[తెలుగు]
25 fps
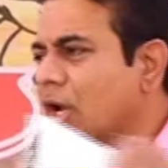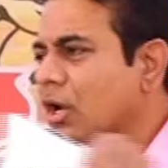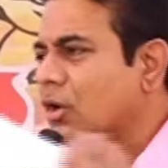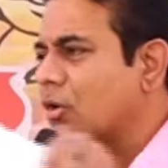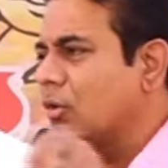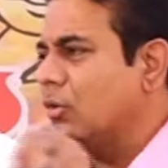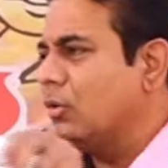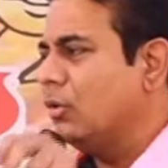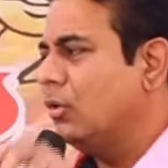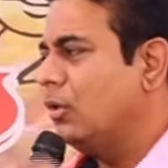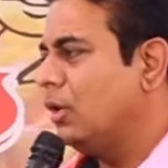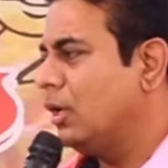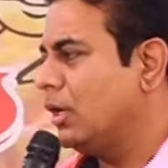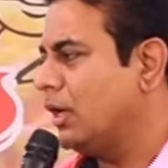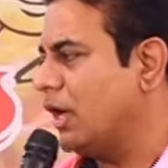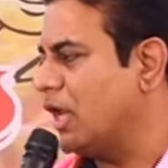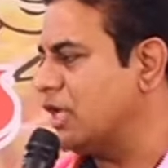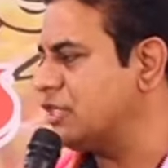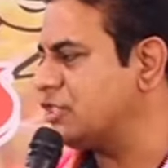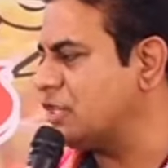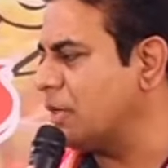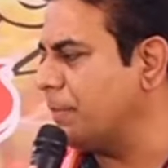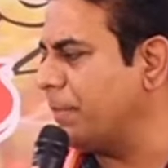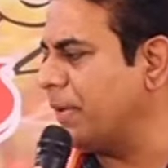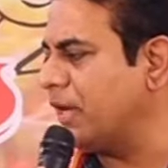వాళ్లకు
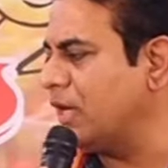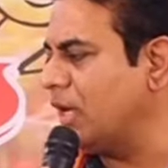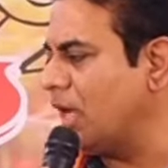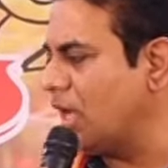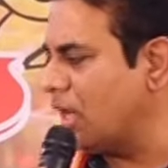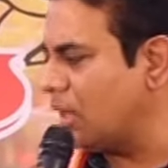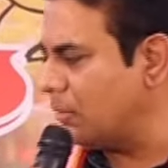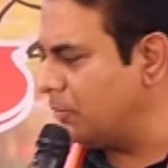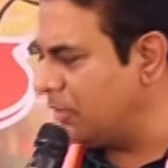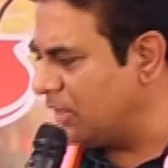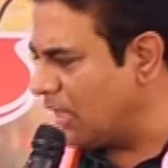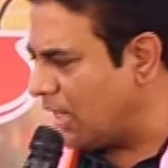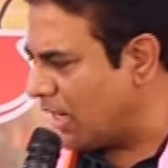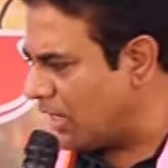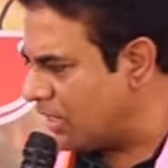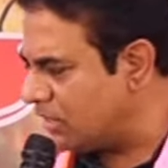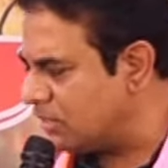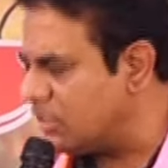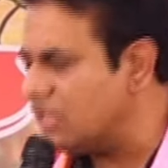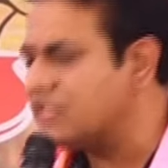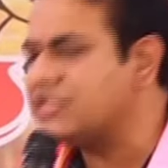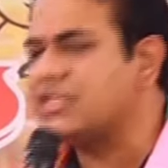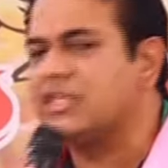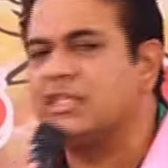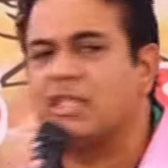నష్టపరిహారం ఇవ్వాలని
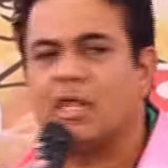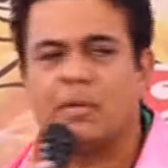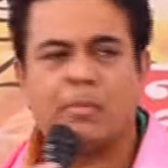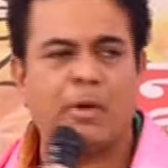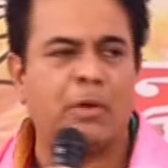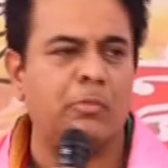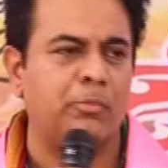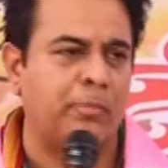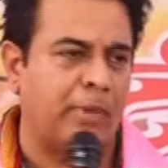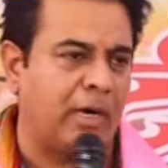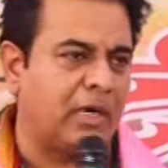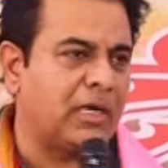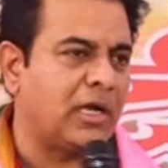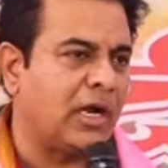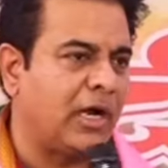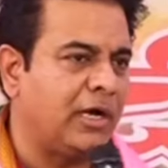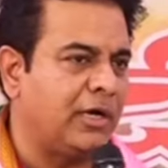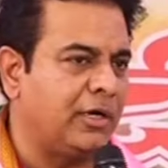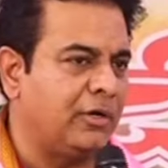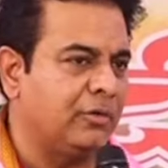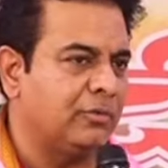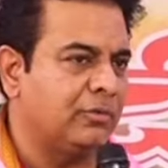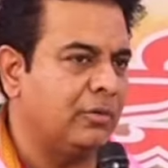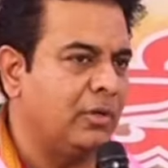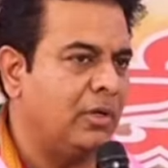ఇదే శ్రీధర్ బాబు
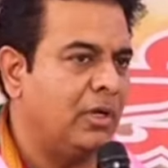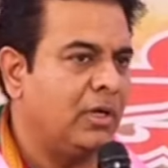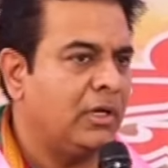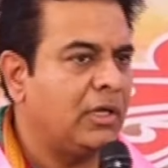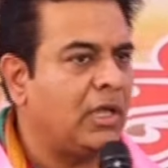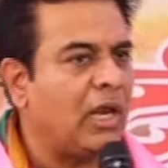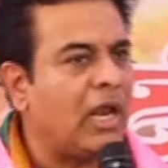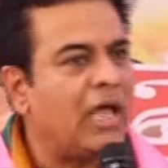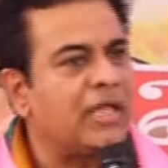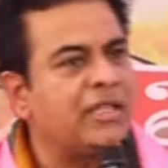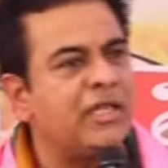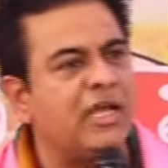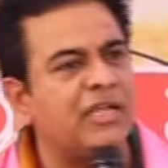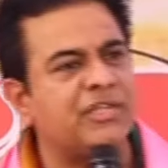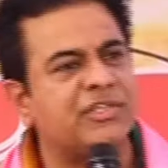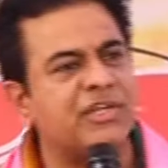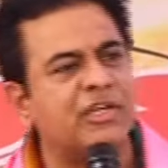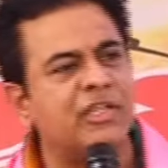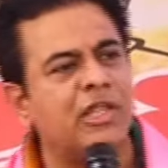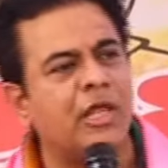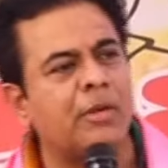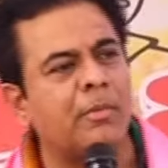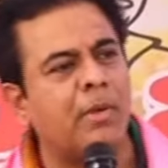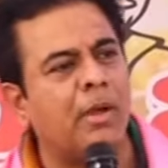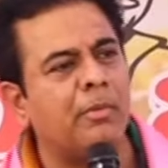మాట్లాడిండు ఇలా అదే
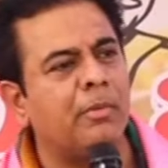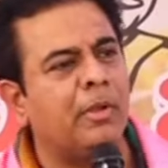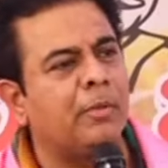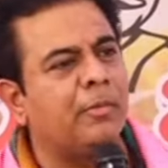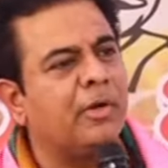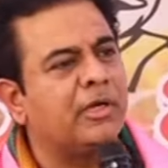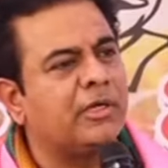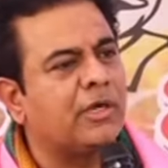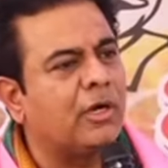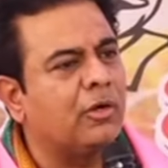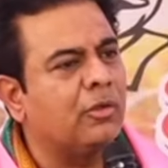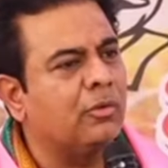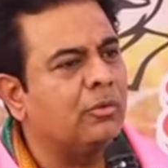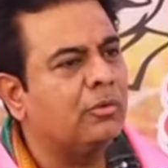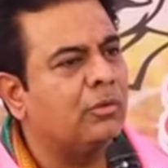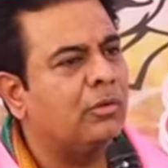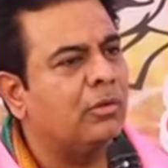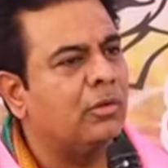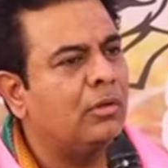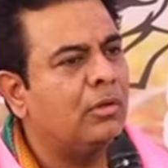శ్రీధర్ బాబు ఏమంటాడు